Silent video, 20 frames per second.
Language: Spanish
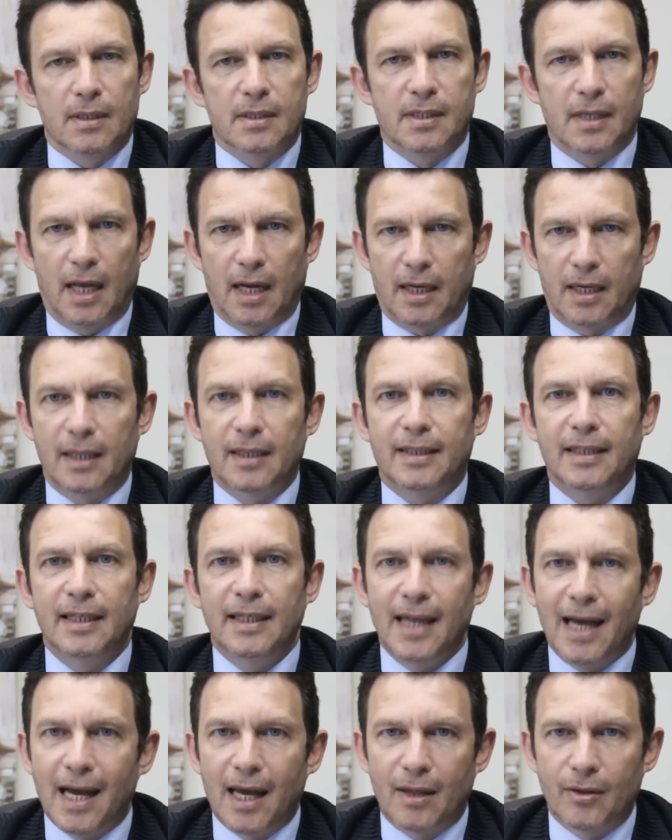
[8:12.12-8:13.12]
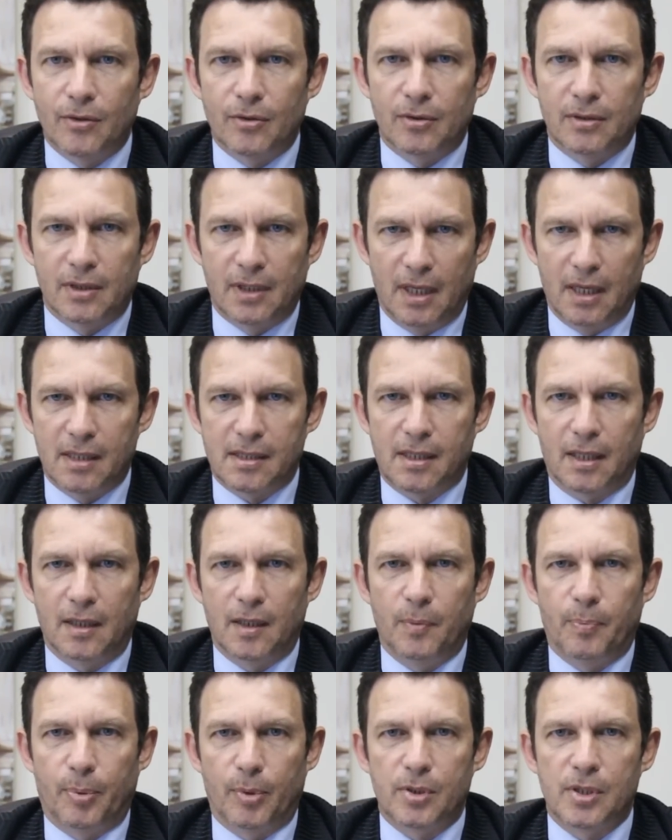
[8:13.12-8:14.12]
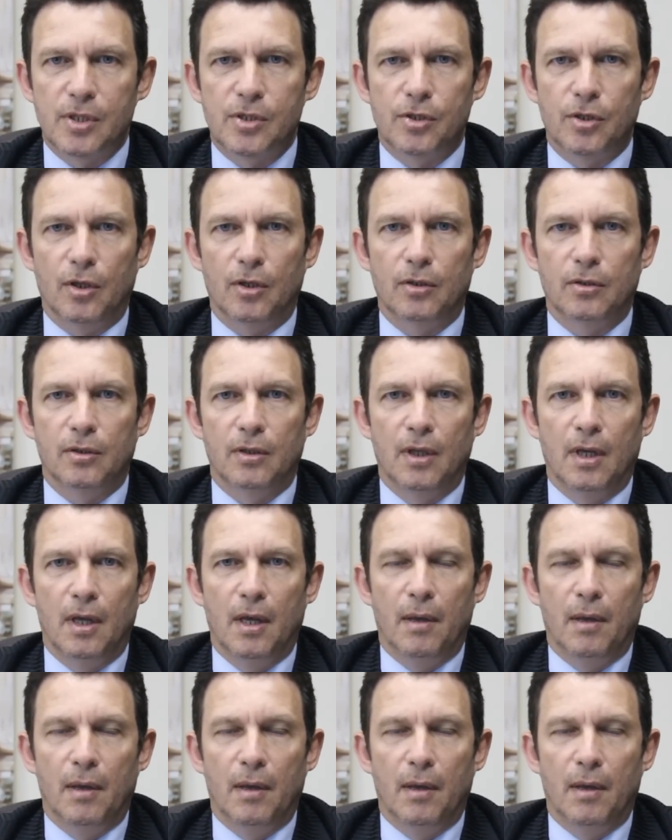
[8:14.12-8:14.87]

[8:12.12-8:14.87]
se ha retirado de esa disposición